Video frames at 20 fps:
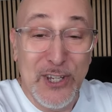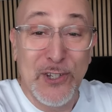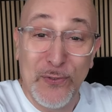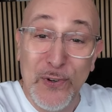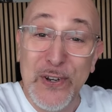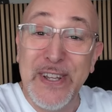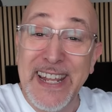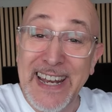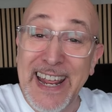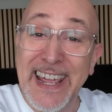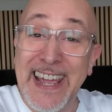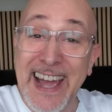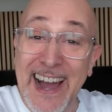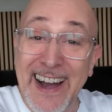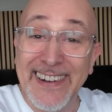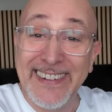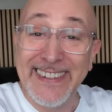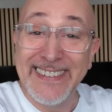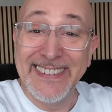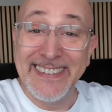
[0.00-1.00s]
Je vous le dis, les
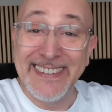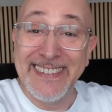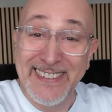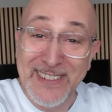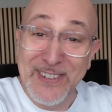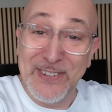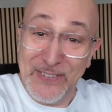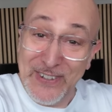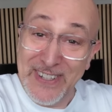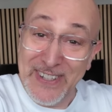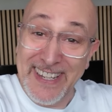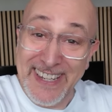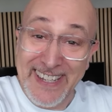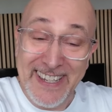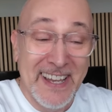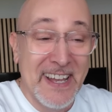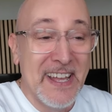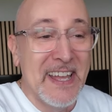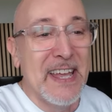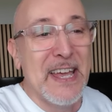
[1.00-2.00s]
gars. Hein. Je vous le dis.
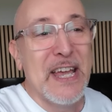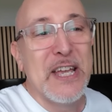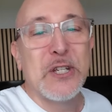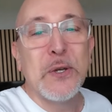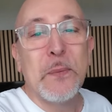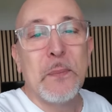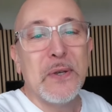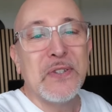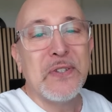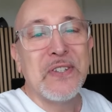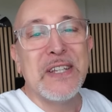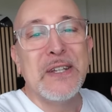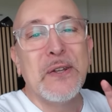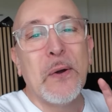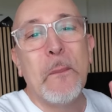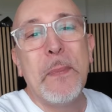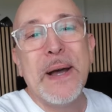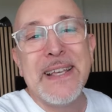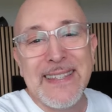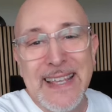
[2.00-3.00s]
Et je pense qu'ils
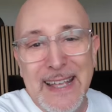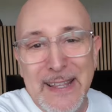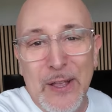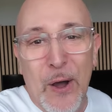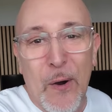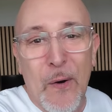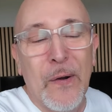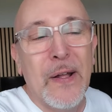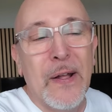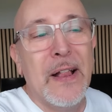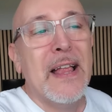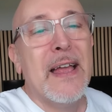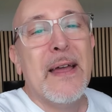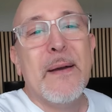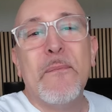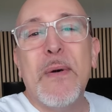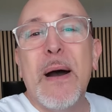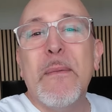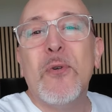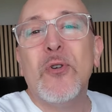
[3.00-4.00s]
n'ont pas 7 ans.
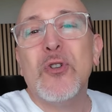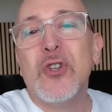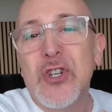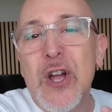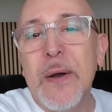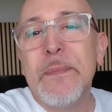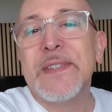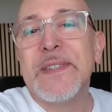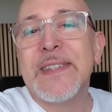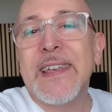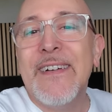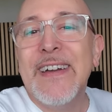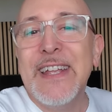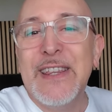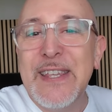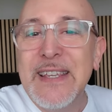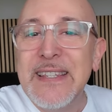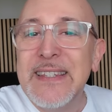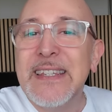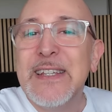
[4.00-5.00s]
Moi, mon job, ça va
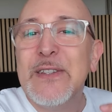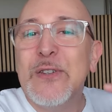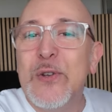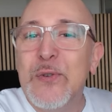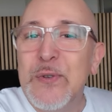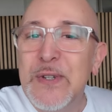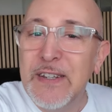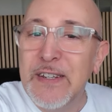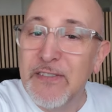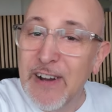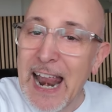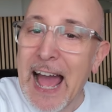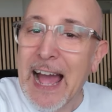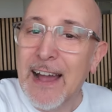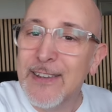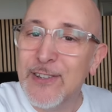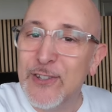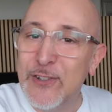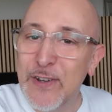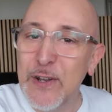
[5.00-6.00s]
être d'essayer de lui, voilà,
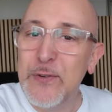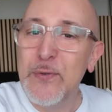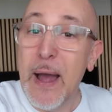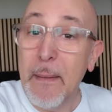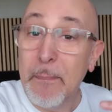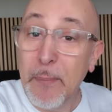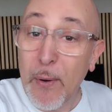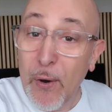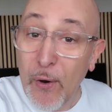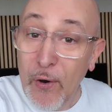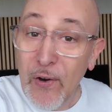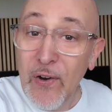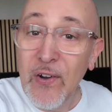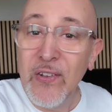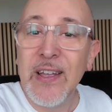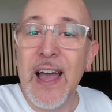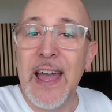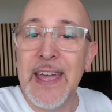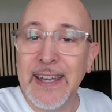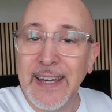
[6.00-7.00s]
je vais lui
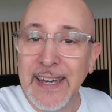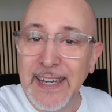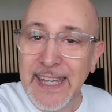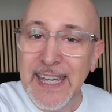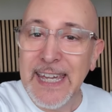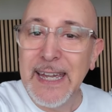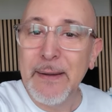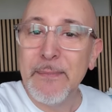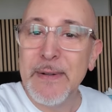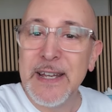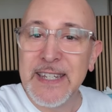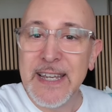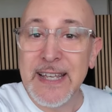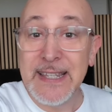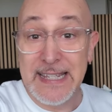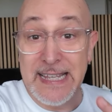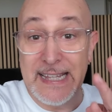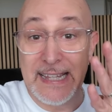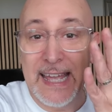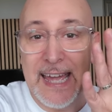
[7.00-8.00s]
apprendre à écrire, machin.
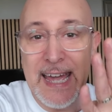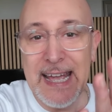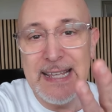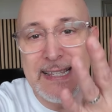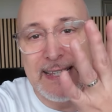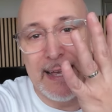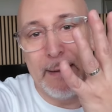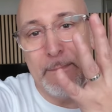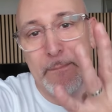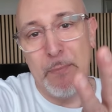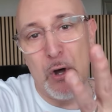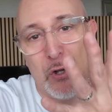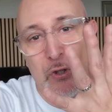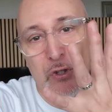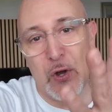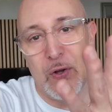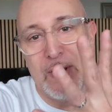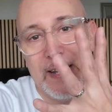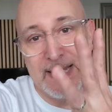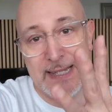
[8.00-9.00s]
C'est très
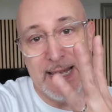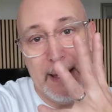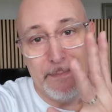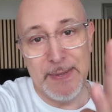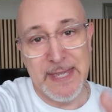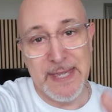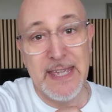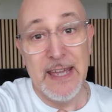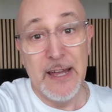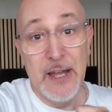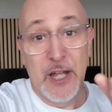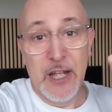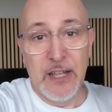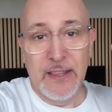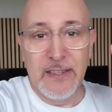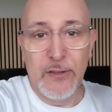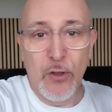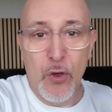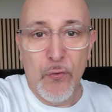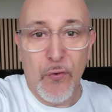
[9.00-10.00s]
important, les amis,
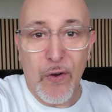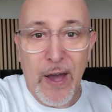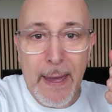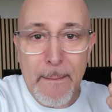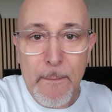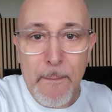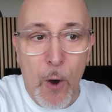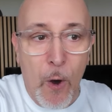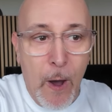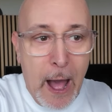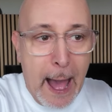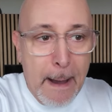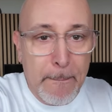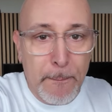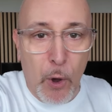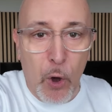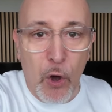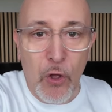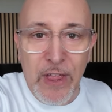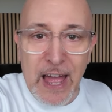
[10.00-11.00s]
de vraiment
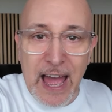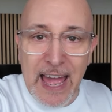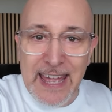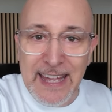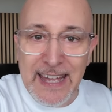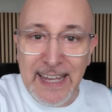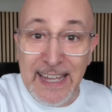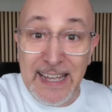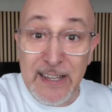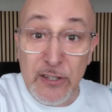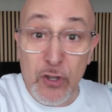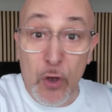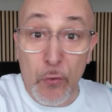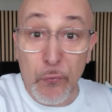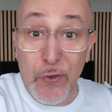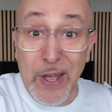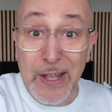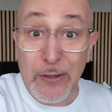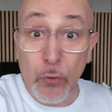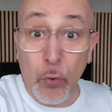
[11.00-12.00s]
apprendre à écrire sans
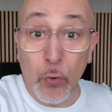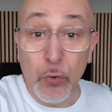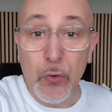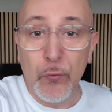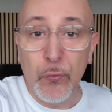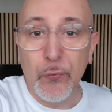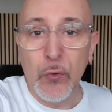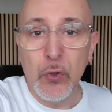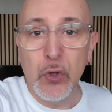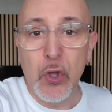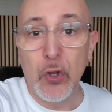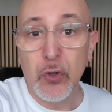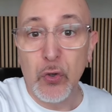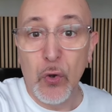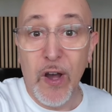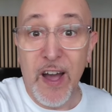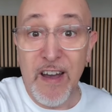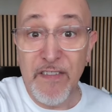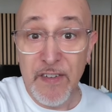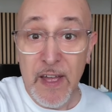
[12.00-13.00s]
faire trop de fautes
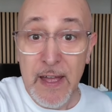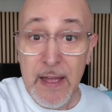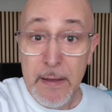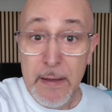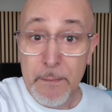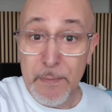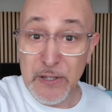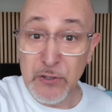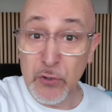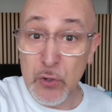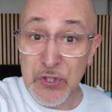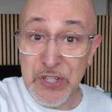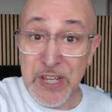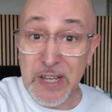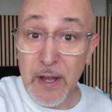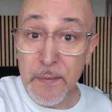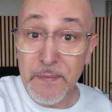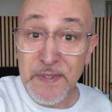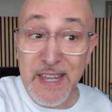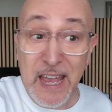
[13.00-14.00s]
d'orthographe. Parce que
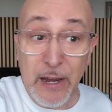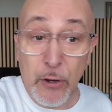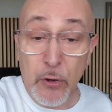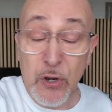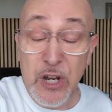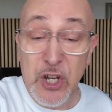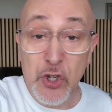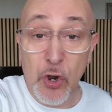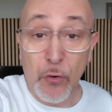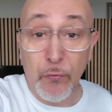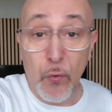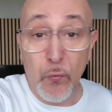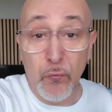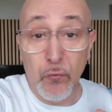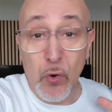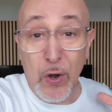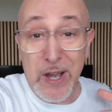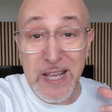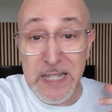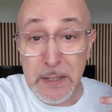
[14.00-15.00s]
c'est comme ça que les gens vont
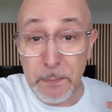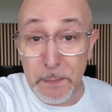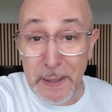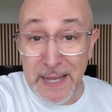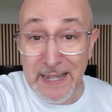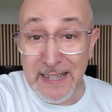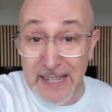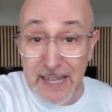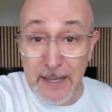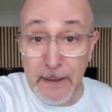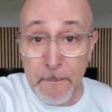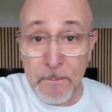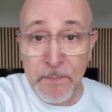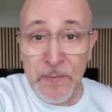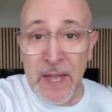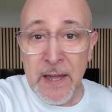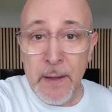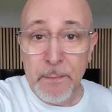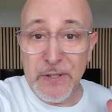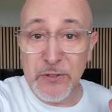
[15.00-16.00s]
vous respecter.
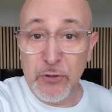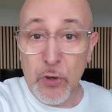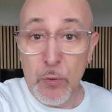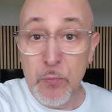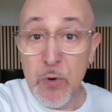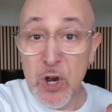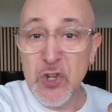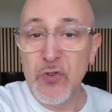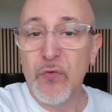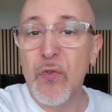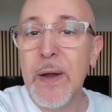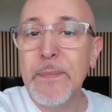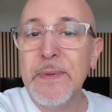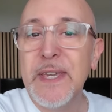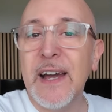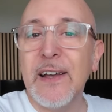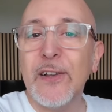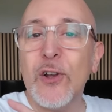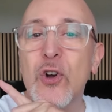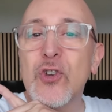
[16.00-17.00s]
Parce que moi, je vois
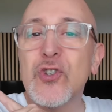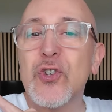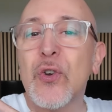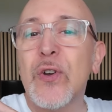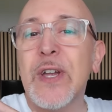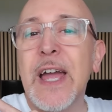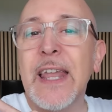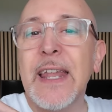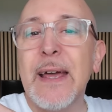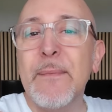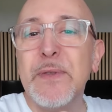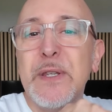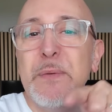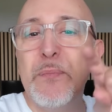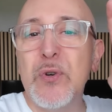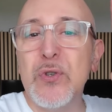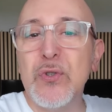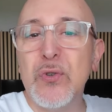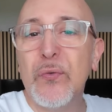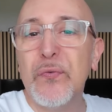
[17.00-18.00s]
bien, quand je regarde un petit
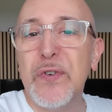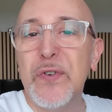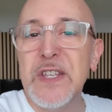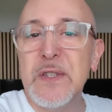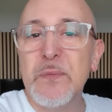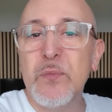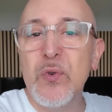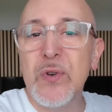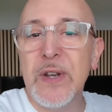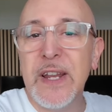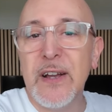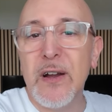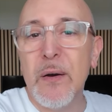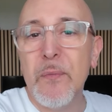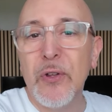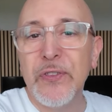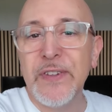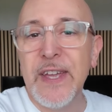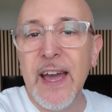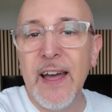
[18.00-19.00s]
peu sur Facebook les
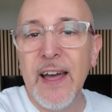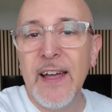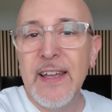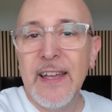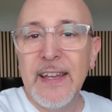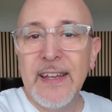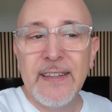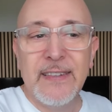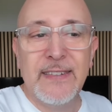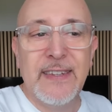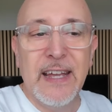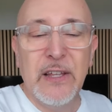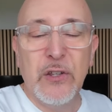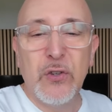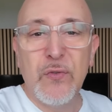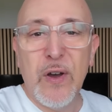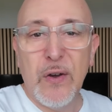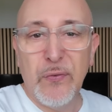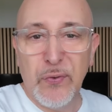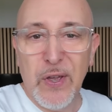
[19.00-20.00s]
commentaires, dès que
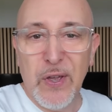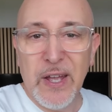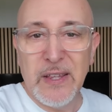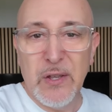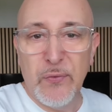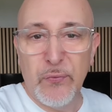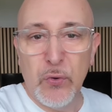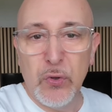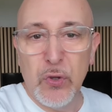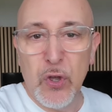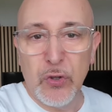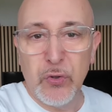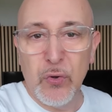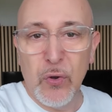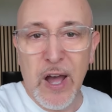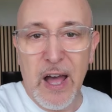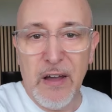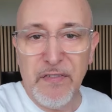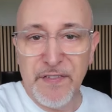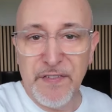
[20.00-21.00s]
tu vas faire des fautes
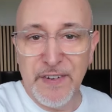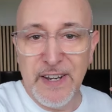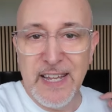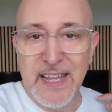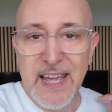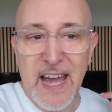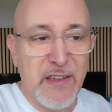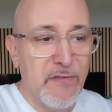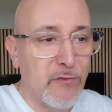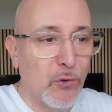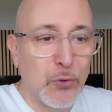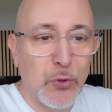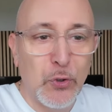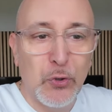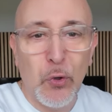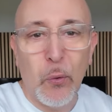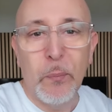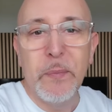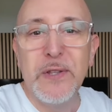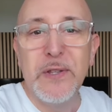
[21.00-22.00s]
d'orthographe, les gars, ils vont te
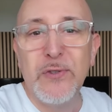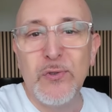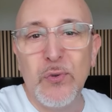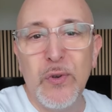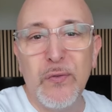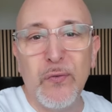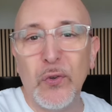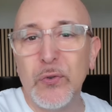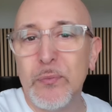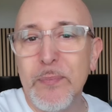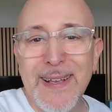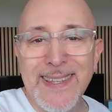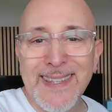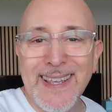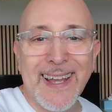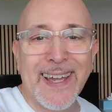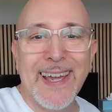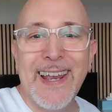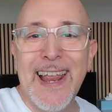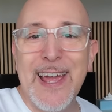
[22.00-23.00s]
tomber dessus, ils vont te
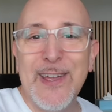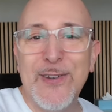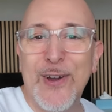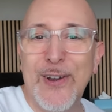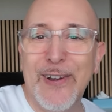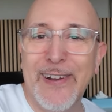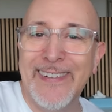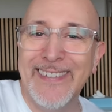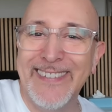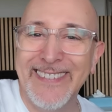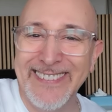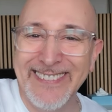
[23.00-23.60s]
massacrer la gueule.